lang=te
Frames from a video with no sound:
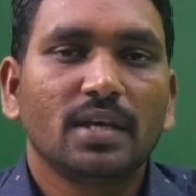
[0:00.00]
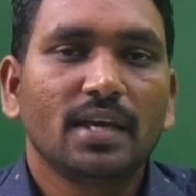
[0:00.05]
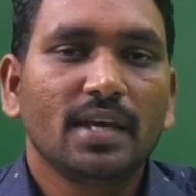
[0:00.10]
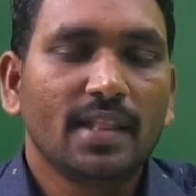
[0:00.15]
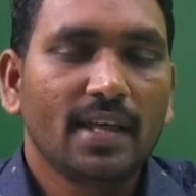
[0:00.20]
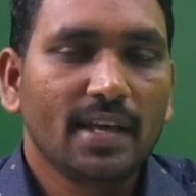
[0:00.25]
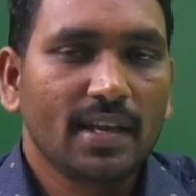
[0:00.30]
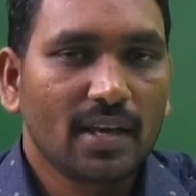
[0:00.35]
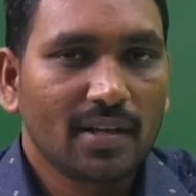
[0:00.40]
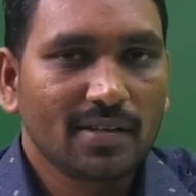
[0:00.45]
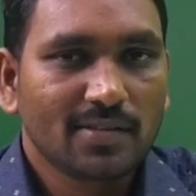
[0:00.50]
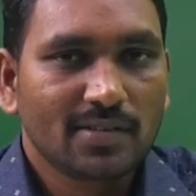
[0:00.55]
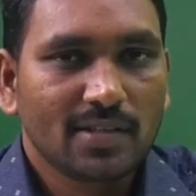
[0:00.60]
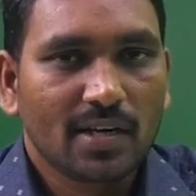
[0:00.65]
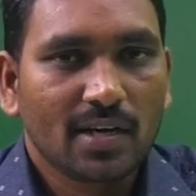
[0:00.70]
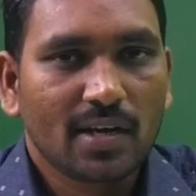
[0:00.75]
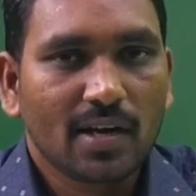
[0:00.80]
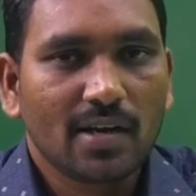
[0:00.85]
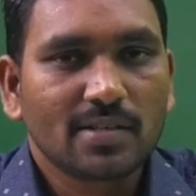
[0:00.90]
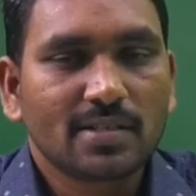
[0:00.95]
ఏదైనా
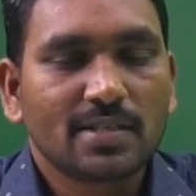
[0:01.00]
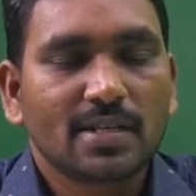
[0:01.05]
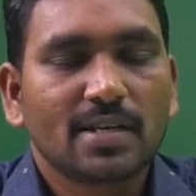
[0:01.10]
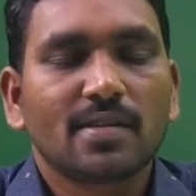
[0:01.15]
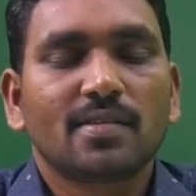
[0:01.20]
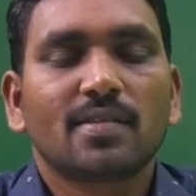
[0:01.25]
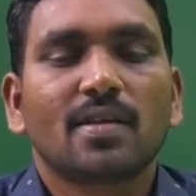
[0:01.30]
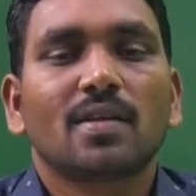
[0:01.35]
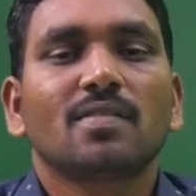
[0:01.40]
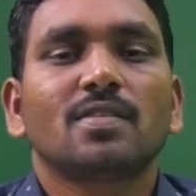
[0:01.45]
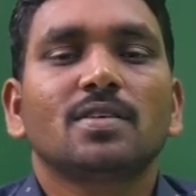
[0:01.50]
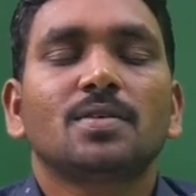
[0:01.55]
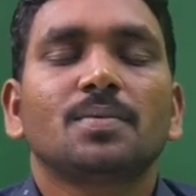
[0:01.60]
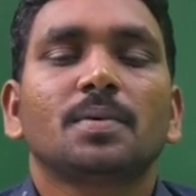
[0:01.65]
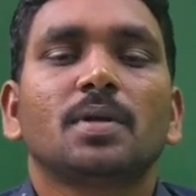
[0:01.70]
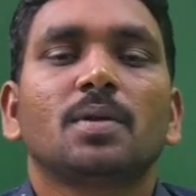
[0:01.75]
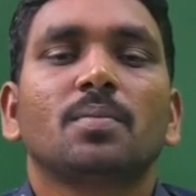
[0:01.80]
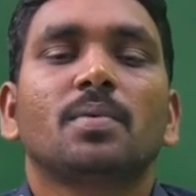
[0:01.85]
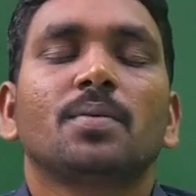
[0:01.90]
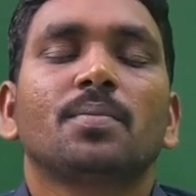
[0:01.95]
సెంట్రల్ స్టేట్ సర్వీస్
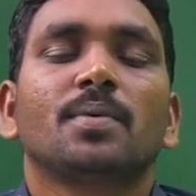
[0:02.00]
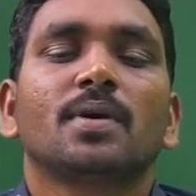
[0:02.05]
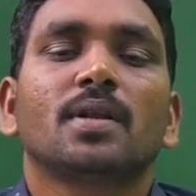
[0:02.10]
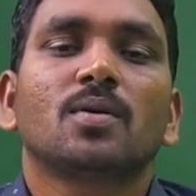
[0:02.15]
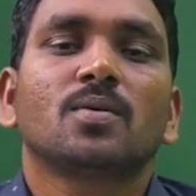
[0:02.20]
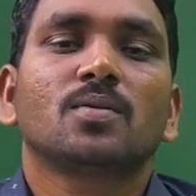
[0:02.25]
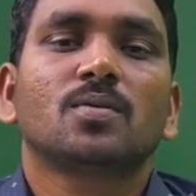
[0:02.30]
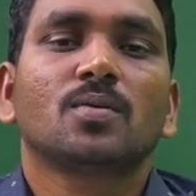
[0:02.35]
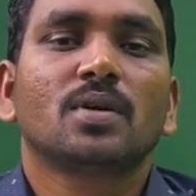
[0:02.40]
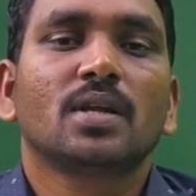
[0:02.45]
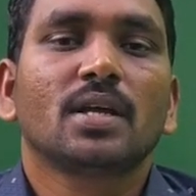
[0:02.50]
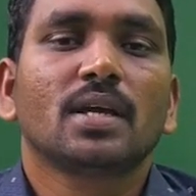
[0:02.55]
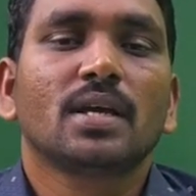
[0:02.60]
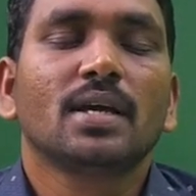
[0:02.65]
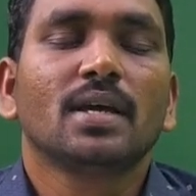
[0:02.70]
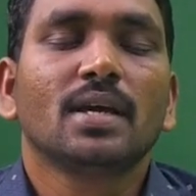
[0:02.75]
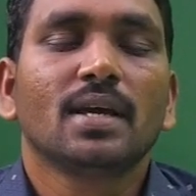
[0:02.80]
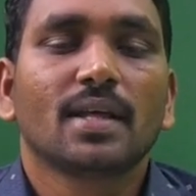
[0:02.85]
మీరు ప్రిపేర్ అవుతుంటే